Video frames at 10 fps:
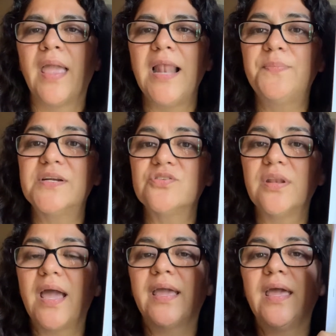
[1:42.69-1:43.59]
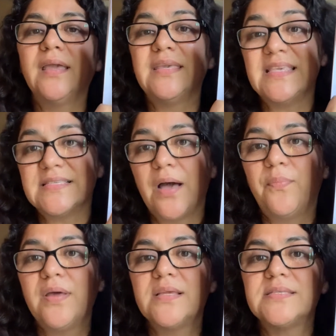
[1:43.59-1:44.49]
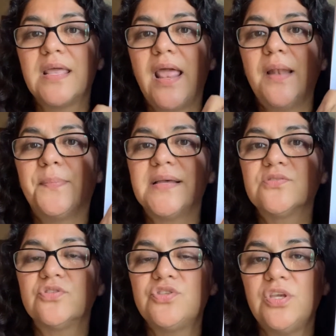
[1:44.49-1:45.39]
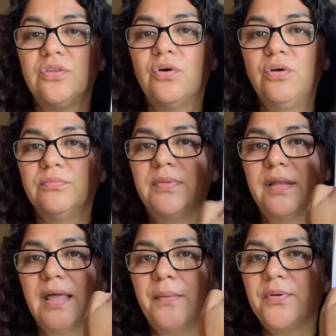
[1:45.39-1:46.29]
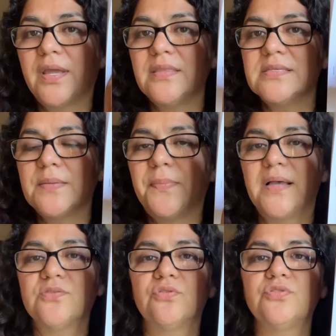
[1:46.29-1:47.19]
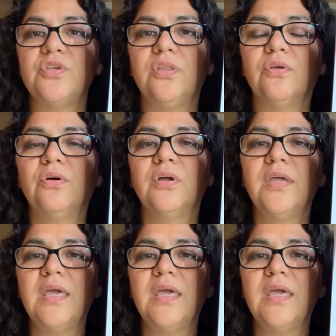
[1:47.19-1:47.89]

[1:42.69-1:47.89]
El personaje quizá puede ser el pastorcito, ¿verdad? Porque dice pastorcito.